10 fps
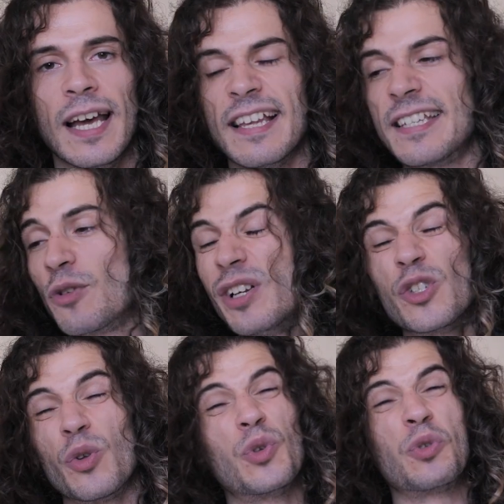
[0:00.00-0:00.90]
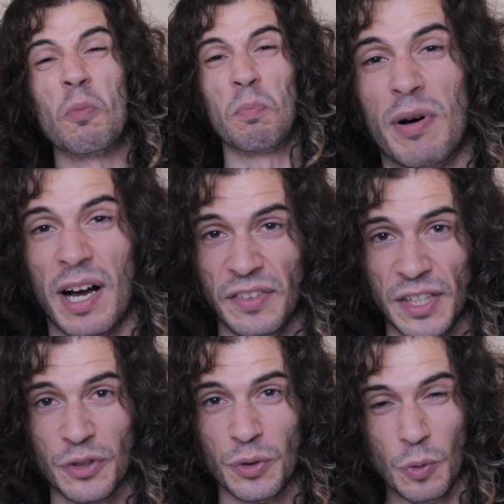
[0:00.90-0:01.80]
c'est que les gens ne sont pas
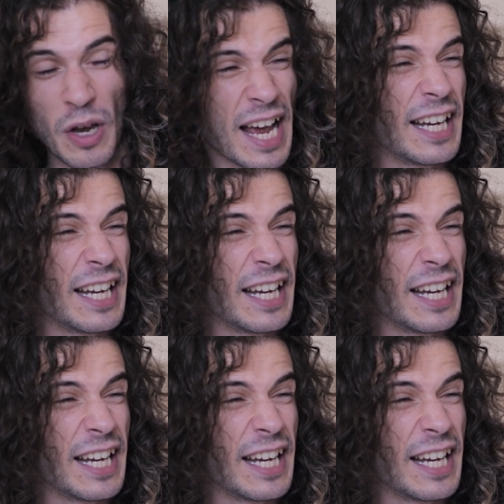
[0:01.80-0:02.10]
déçus,